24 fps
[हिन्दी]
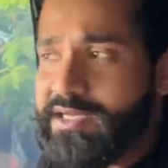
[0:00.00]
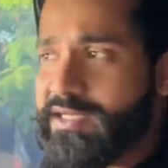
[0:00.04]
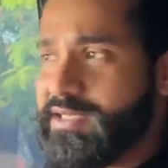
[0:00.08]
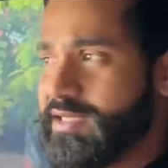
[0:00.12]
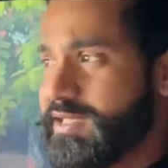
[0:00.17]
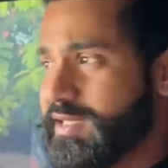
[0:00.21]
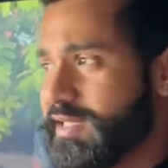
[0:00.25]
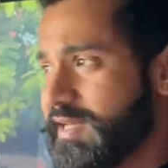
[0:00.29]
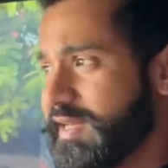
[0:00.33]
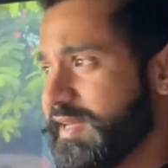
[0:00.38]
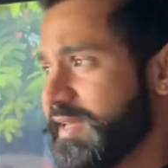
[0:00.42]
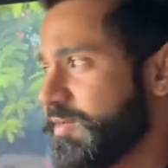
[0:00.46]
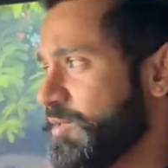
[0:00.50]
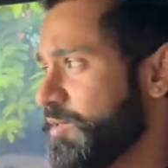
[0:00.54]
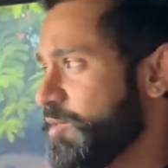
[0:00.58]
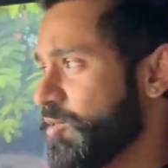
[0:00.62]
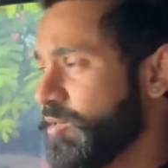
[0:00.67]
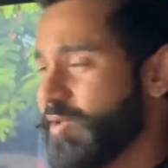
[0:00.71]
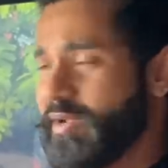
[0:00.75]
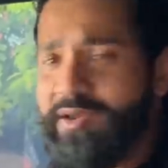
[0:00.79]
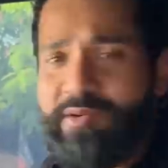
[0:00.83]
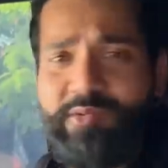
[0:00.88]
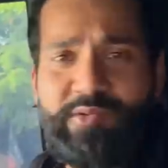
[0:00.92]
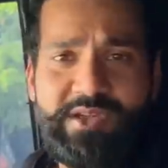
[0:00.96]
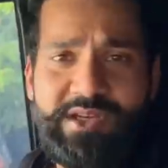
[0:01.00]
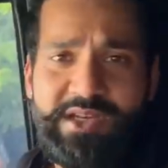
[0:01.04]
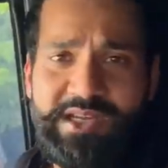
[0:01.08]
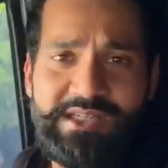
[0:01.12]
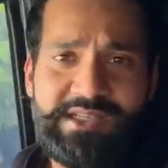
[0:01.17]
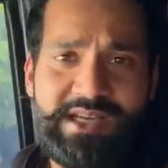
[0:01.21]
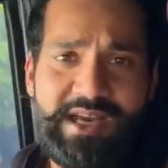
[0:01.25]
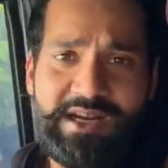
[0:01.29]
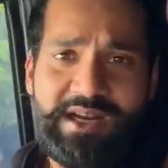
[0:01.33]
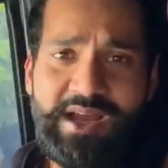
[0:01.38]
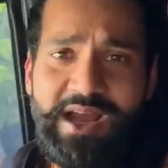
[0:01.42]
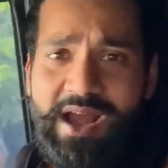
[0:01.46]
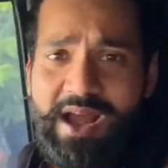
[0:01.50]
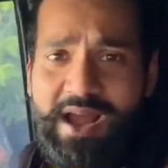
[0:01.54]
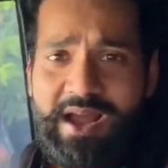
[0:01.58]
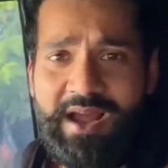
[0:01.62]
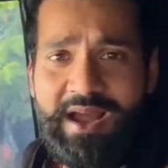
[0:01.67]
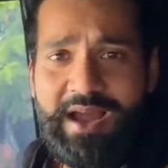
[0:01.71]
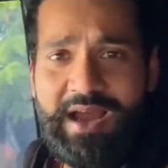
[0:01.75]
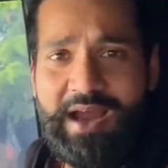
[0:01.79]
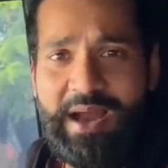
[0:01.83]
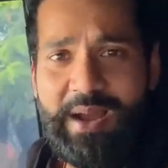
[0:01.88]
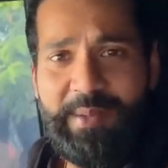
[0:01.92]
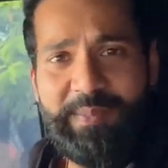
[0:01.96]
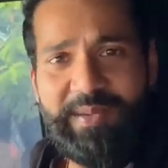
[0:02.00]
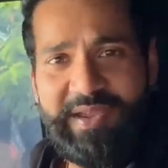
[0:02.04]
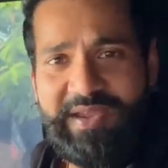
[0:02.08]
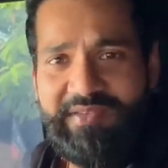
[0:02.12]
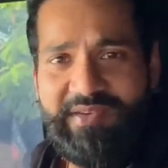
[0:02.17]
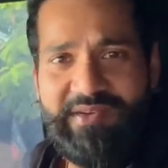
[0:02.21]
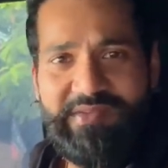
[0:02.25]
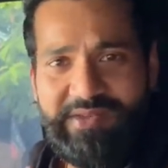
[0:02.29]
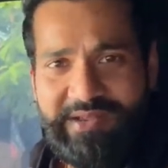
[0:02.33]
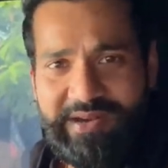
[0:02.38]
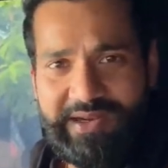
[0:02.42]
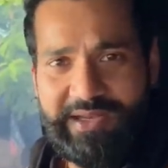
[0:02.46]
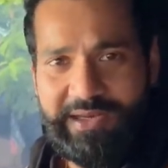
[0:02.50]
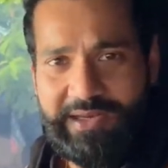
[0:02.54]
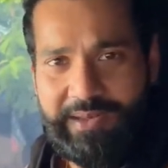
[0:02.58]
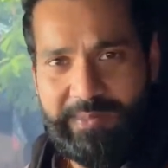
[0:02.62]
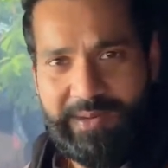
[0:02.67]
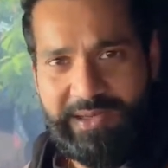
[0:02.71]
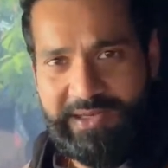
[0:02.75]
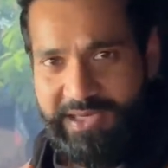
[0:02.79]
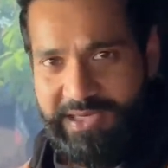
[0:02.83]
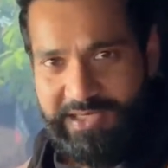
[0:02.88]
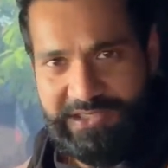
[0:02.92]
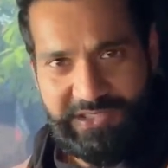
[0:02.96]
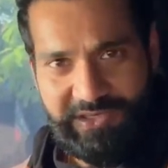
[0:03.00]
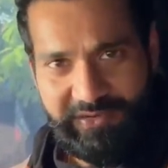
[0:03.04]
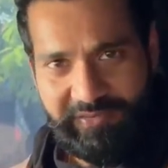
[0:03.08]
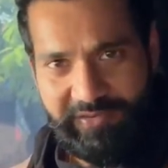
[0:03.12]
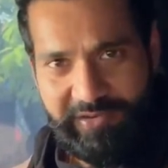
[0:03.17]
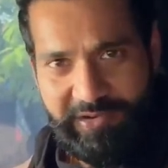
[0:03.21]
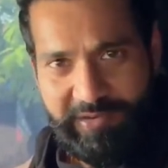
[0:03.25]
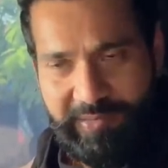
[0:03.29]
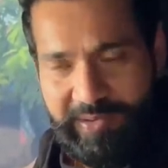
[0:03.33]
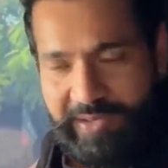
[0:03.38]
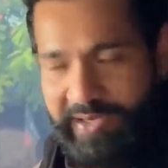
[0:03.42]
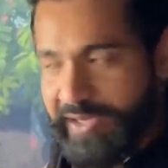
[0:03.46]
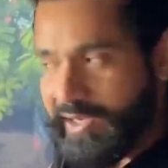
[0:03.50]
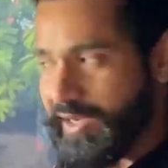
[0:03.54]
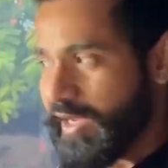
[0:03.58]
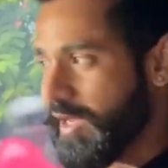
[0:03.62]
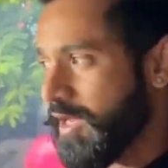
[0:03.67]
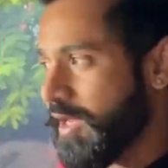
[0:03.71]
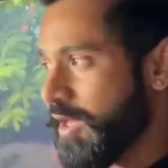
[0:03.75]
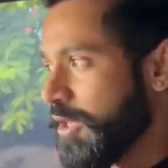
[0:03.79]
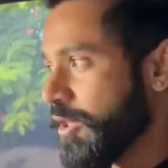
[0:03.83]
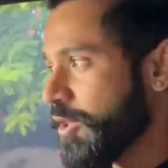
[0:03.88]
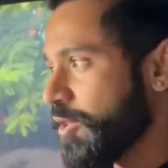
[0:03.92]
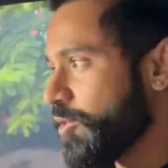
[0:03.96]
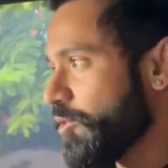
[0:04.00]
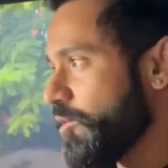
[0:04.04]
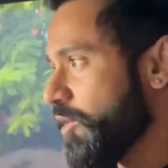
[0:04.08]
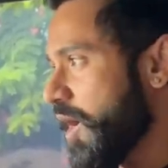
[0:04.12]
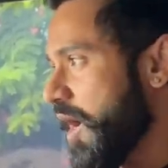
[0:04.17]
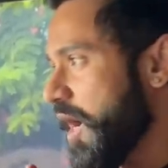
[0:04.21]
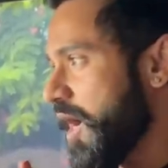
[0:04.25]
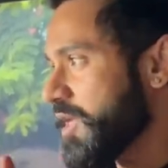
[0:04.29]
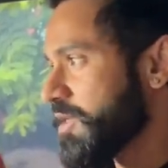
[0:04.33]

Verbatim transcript: जितने की भी होंगे उतने हज़ार का हम गिव अवे रख रहे हैं हमारी आज की वीडियो में ठीक है तो